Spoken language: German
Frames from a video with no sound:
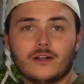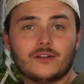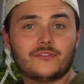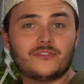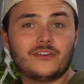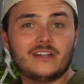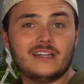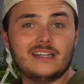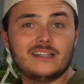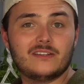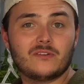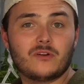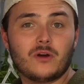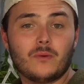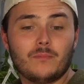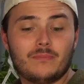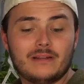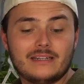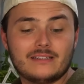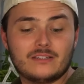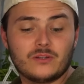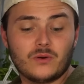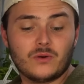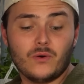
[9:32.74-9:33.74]
Und finito
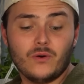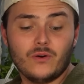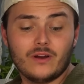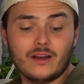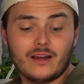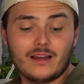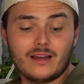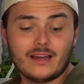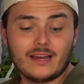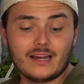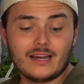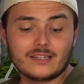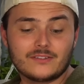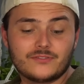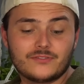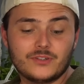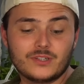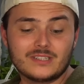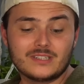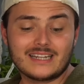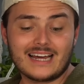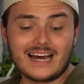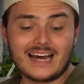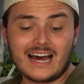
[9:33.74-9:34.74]
completo, Herd
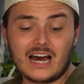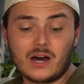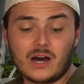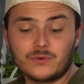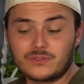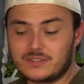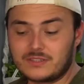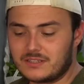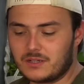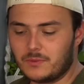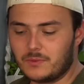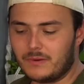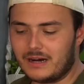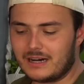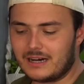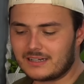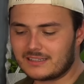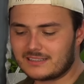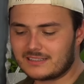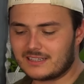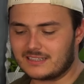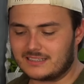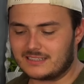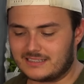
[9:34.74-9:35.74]
wird
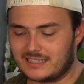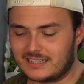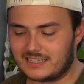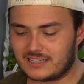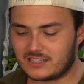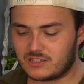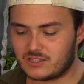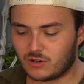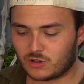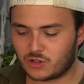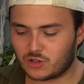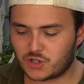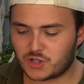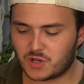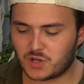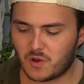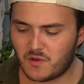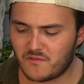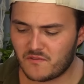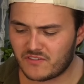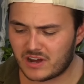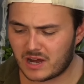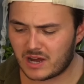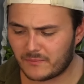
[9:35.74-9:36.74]
ausgemacht. Das Ding ist noch
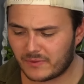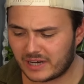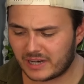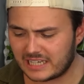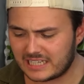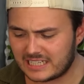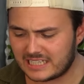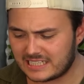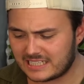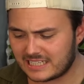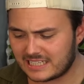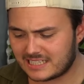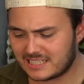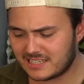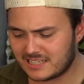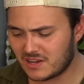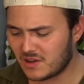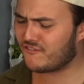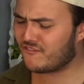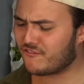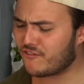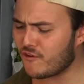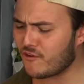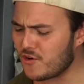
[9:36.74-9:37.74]
schön warm, richtig
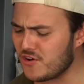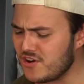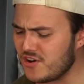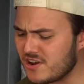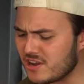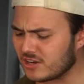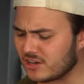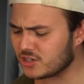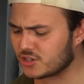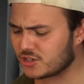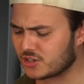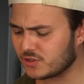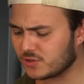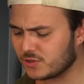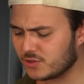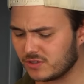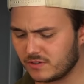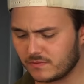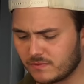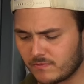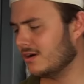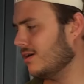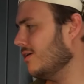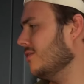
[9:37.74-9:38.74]

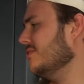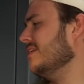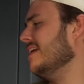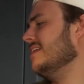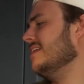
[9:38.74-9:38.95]
wunderschön. Und